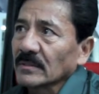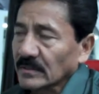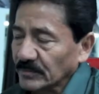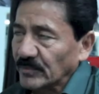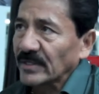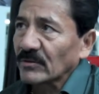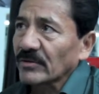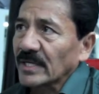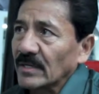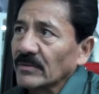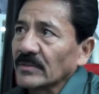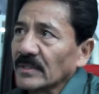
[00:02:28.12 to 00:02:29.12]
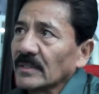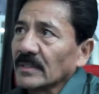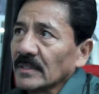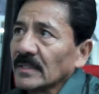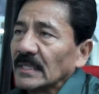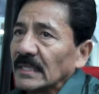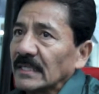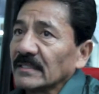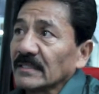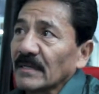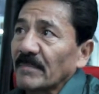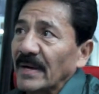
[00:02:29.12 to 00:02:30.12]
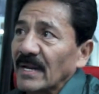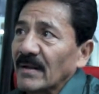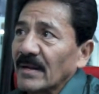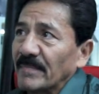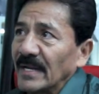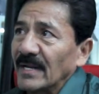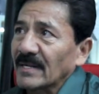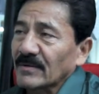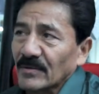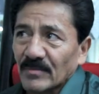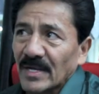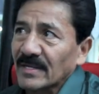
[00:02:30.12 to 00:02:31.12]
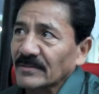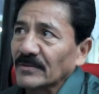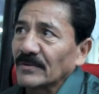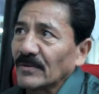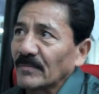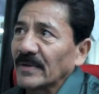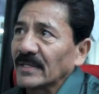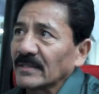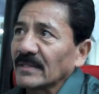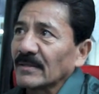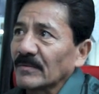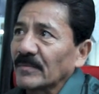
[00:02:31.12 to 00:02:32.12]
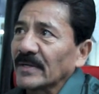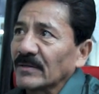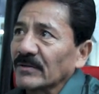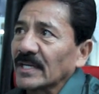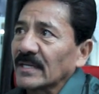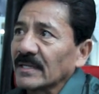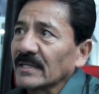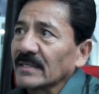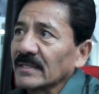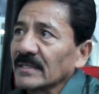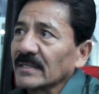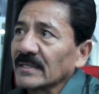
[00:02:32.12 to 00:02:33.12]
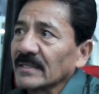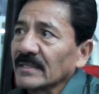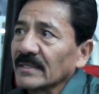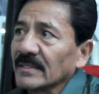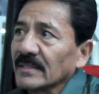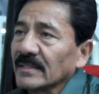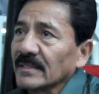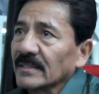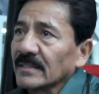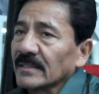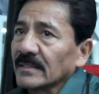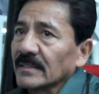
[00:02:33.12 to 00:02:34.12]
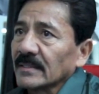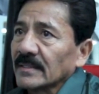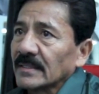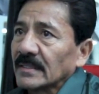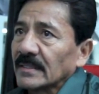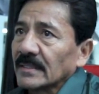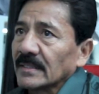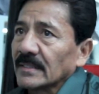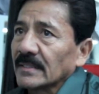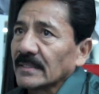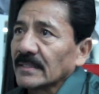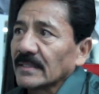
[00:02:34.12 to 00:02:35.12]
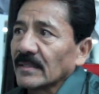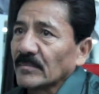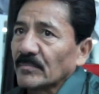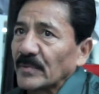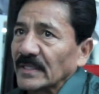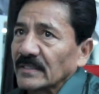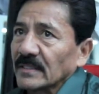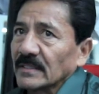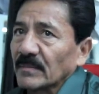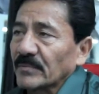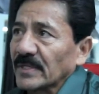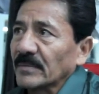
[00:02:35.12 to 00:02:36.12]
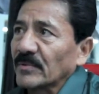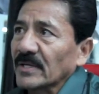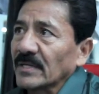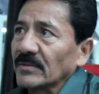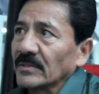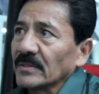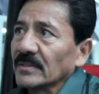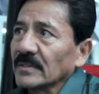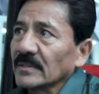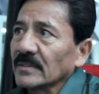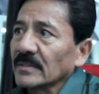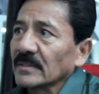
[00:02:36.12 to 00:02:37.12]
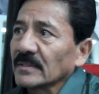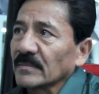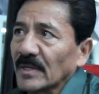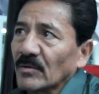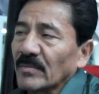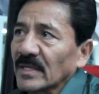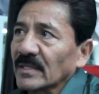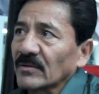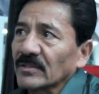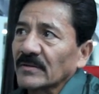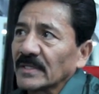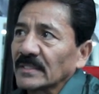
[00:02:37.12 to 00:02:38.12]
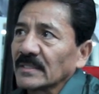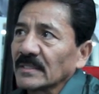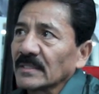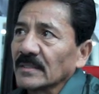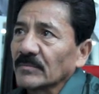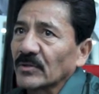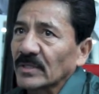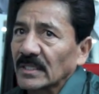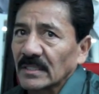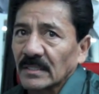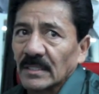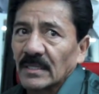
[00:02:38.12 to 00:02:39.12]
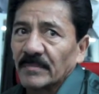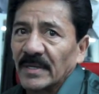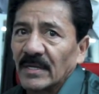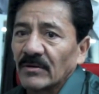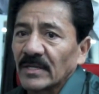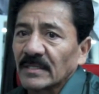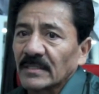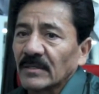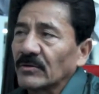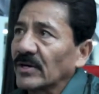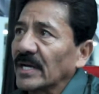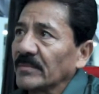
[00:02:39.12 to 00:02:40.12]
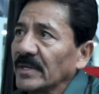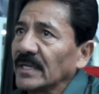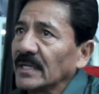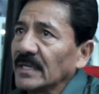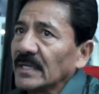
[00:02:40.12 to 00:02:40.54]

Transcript: Se puede noquearlo. Y si se para a pelear, con más razón lo puede, lo puede noquear. ¿Después de este entrenamiento lo quiere otra vez de vuelta aquí? Pues si se puede, ¿por qué no? Si me lo mandan otra vez, porque el peleador es de O Jaime